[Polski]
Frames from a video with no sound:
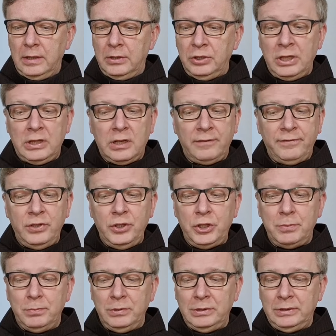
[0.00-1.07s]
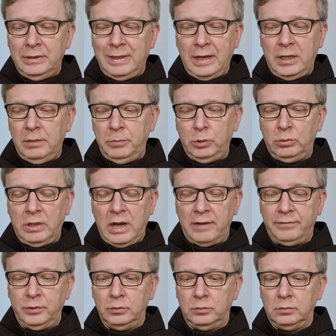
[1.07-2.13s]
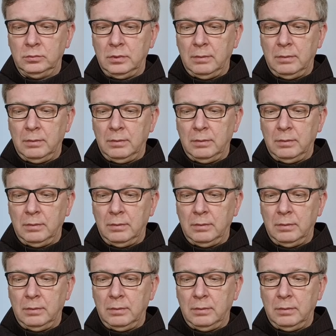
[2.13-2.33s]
Nie trafiliśmy na chybił trafił,